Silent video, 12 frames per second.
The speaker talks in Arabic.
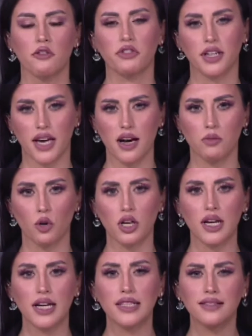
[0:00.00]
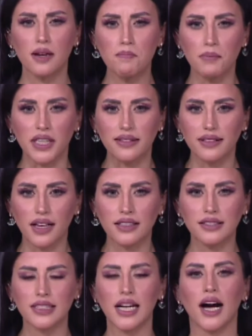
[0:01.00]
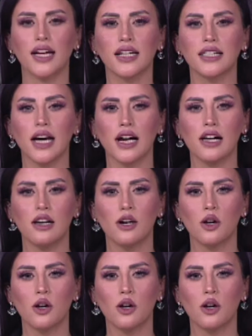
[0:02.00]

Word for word: في كابول تم التغطية عليها